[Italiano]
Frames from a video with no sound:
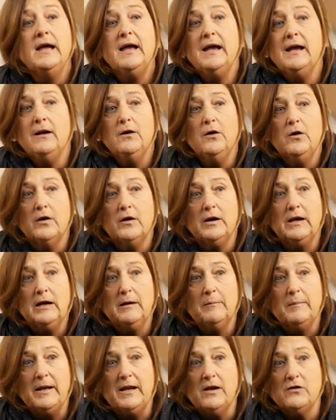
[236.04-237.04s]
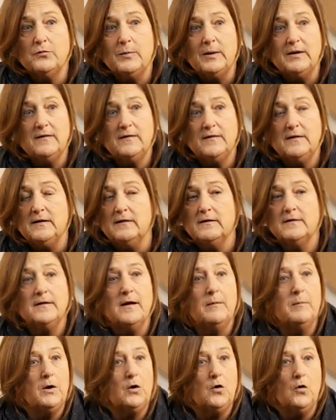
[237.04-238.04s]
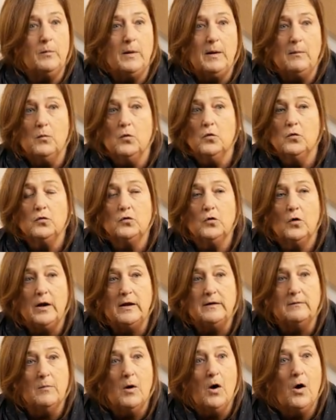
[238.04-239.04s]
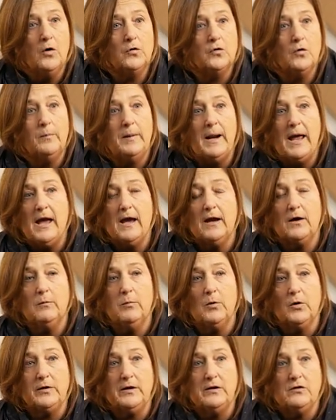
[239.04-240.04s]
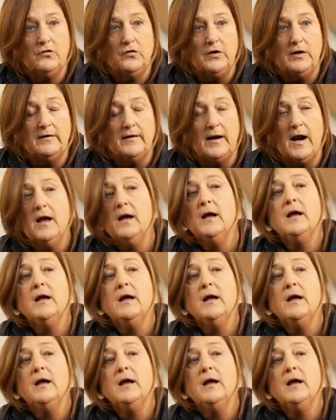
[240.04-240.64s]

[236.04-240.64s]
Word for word: e il Learning Management System come Moodle, Edmodo, Blackboard, eccetera,